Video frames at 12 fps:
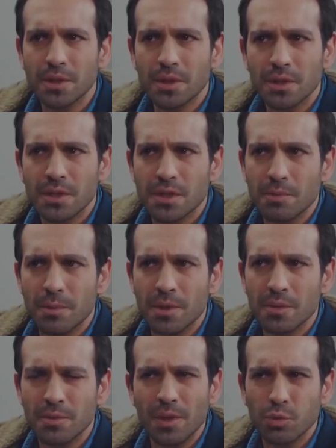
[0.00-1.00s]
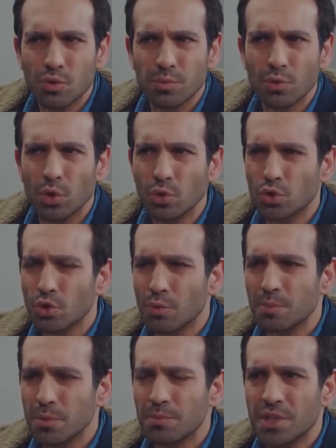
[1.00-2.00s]
mı kızıma benim? Abuk subuk konuştu
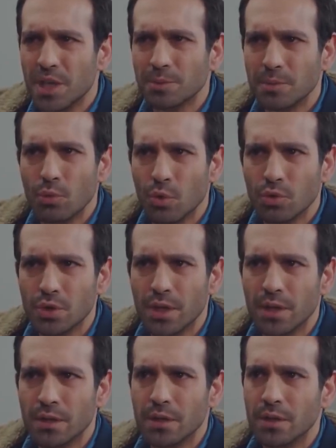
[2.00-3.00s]
mu? Bir şey yaptı mı Öykü'ye?